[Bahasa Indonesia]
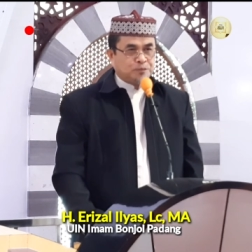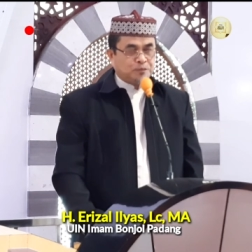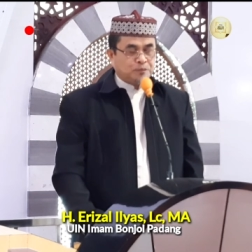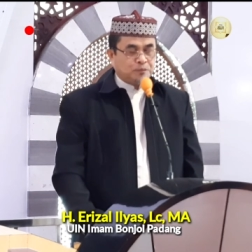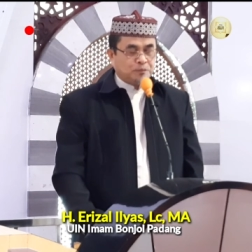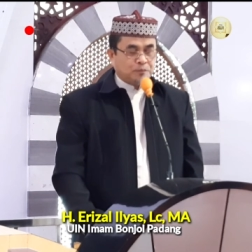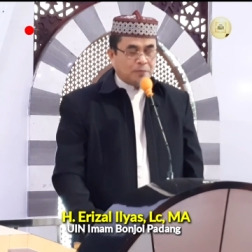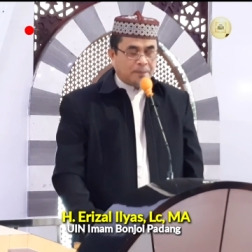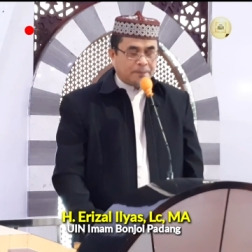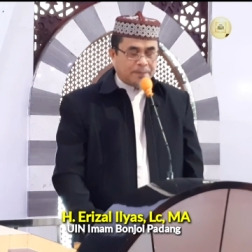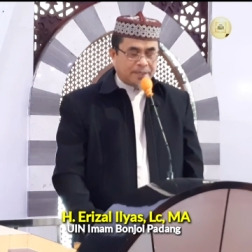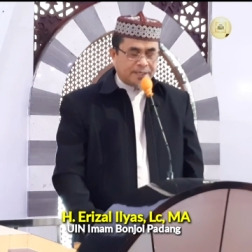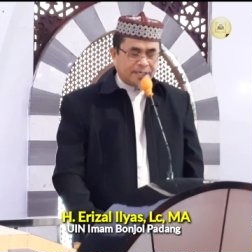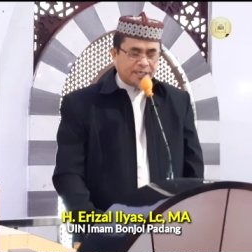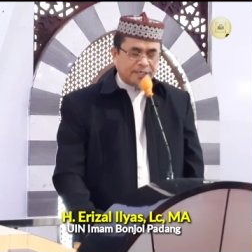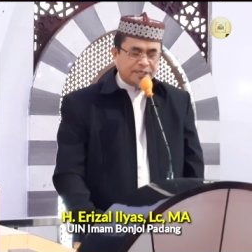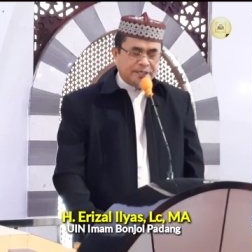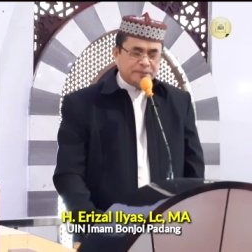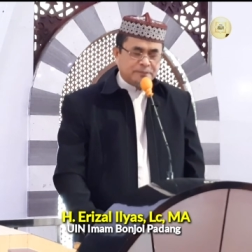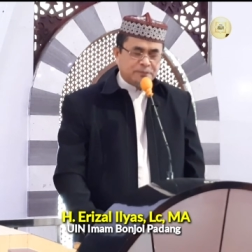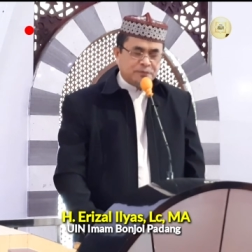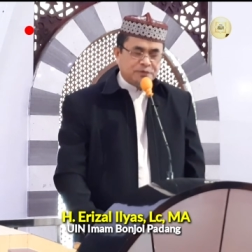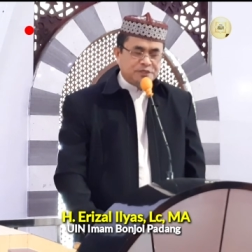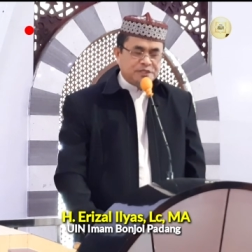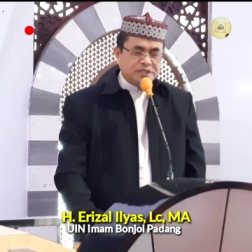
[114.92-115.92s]
Bapak dan
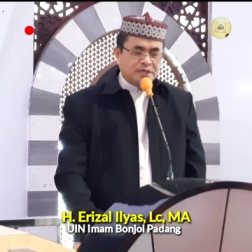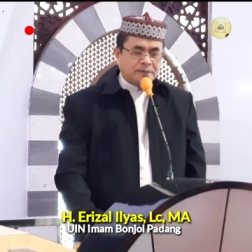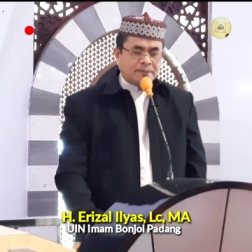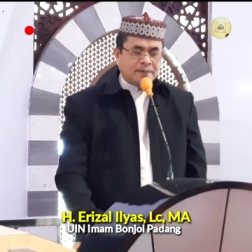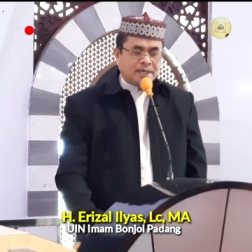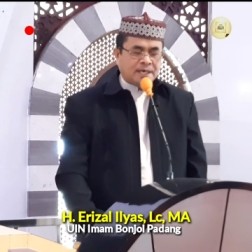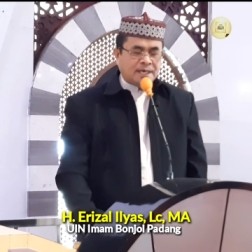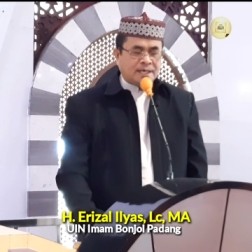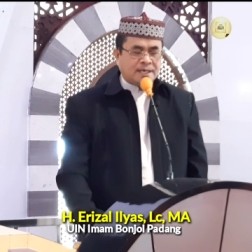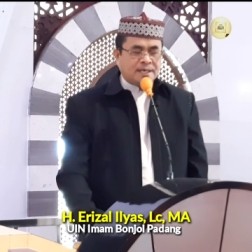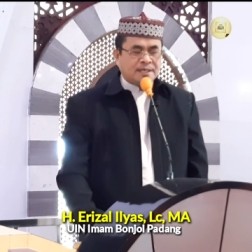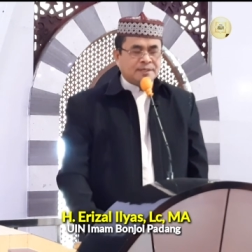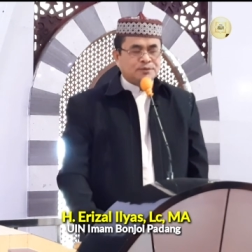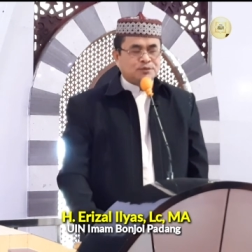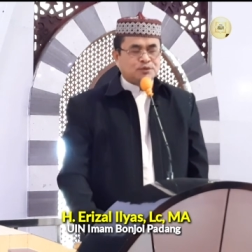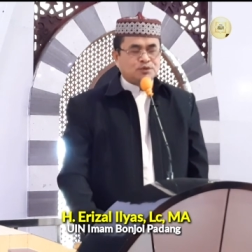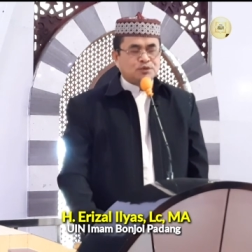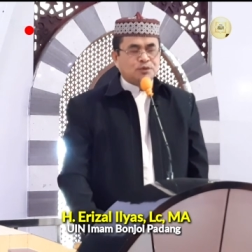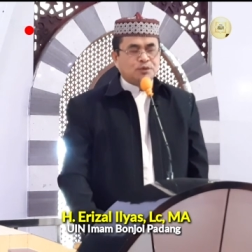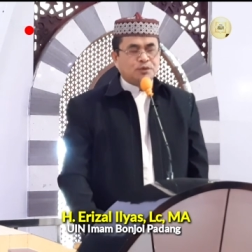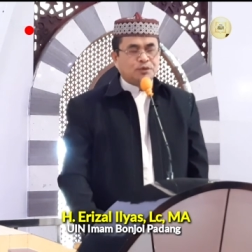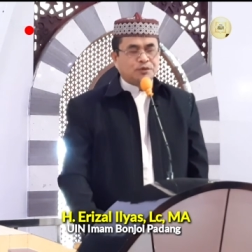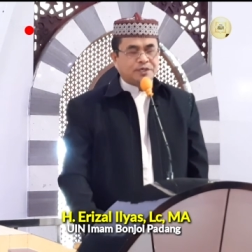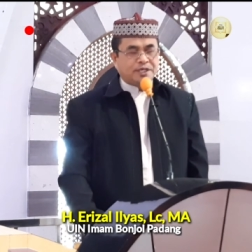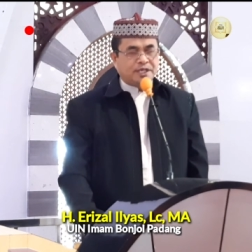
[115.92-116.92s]
Ibu jemaah
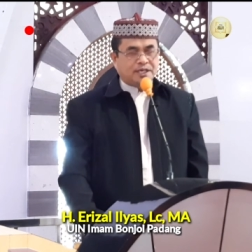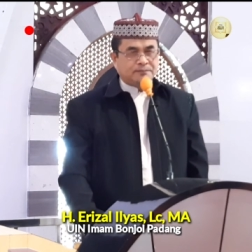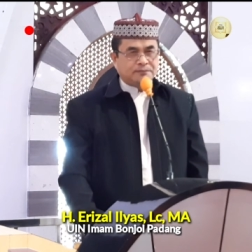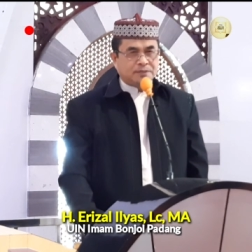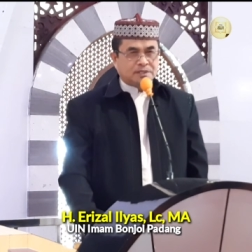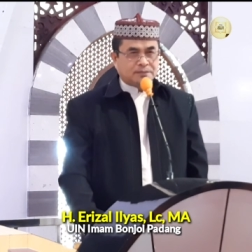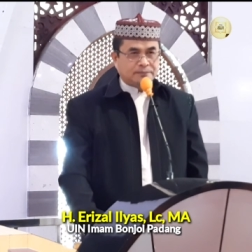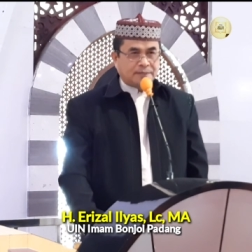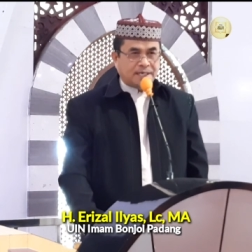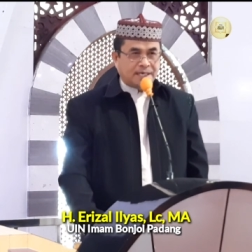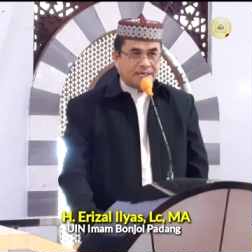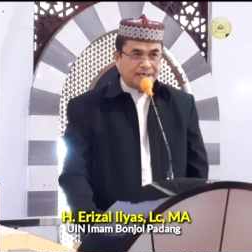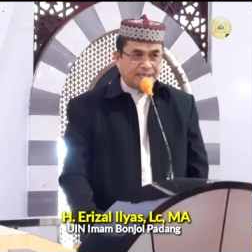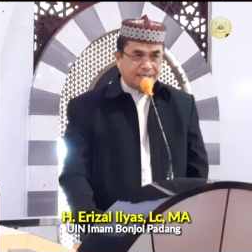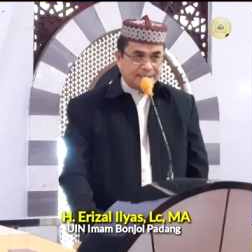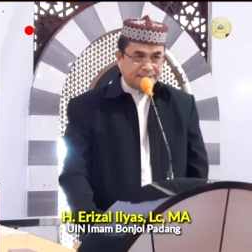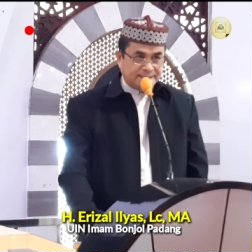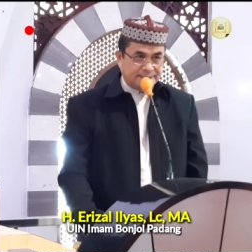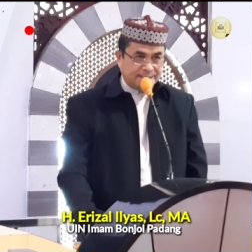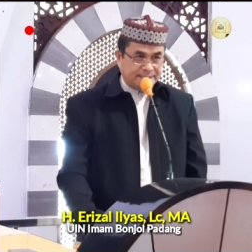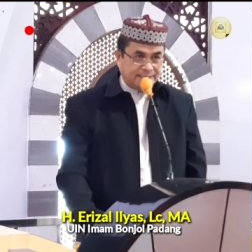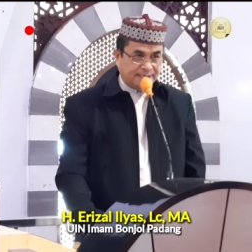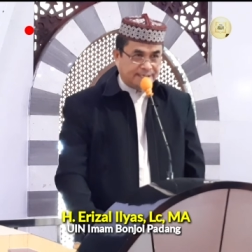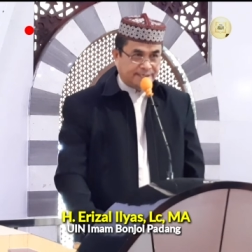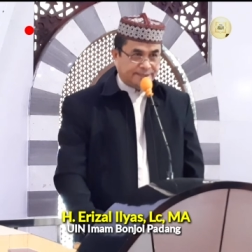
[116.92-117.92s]
zuhur yang
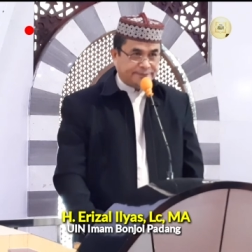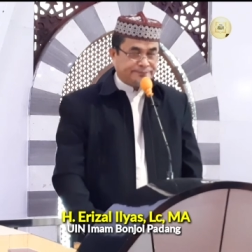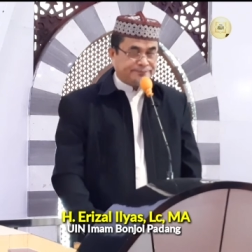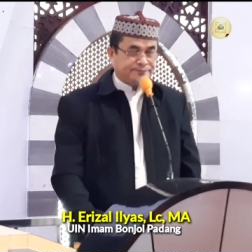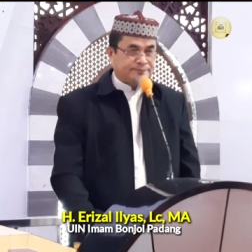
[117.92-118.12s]
berbahagia.